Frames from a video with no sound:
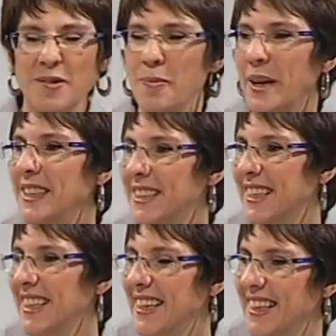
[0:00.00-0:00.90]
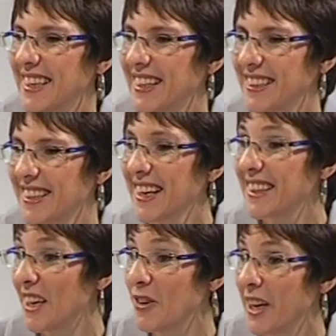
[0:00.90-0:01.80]
un país que está
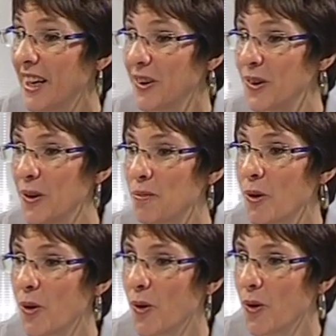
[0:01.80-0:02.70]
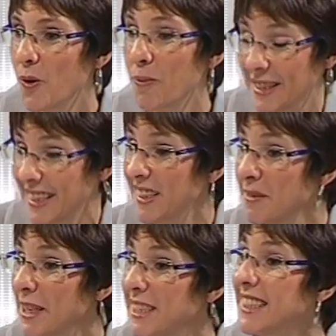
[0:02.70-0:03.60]
catalogado como bastante
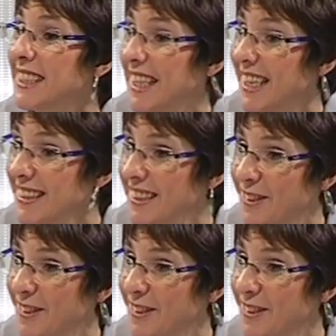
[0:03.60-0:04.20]
machista